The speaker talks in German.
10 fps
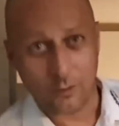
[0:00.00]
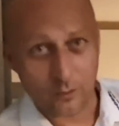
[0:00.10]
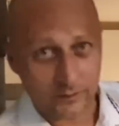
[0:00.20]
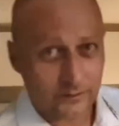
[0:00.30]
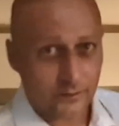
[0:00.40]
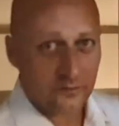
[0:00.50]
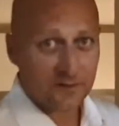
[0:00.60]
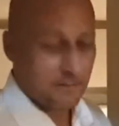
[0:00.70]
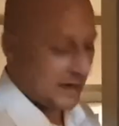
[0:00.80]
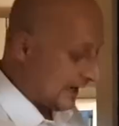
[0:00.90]
und ja.
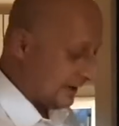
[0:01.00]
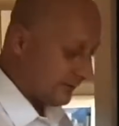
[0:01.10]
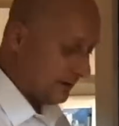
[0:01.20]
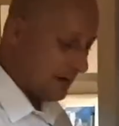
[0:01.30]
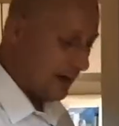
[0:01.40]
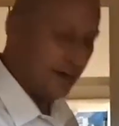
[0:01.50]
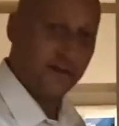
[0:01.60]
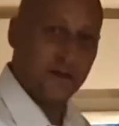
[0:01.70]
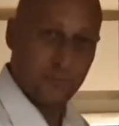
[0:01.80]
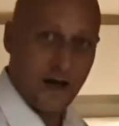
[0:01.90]
öffne mal einfach mal
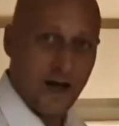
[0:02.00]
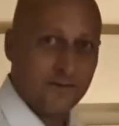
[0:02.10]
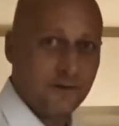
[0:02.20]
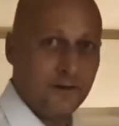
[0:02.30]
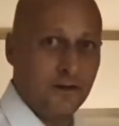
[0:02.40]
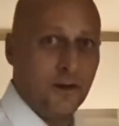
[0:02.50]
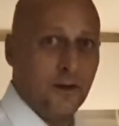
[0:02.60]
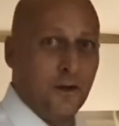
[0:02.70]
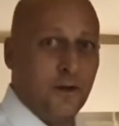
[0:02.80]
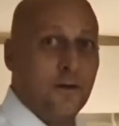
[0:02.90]
das Bad.
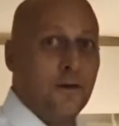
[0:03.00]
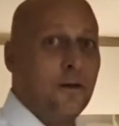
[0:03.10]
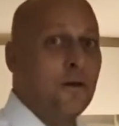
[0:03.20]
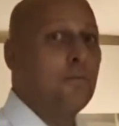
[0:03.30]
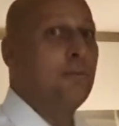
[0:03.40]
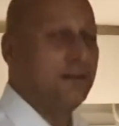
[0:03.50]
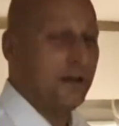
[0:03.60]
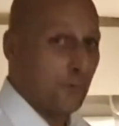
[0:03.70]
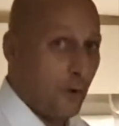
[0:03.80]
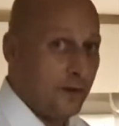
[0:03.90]
Mit der neuen? Mit der
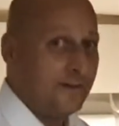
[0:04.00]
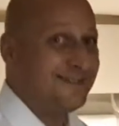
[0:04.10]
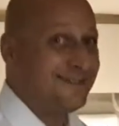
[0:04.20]
neuen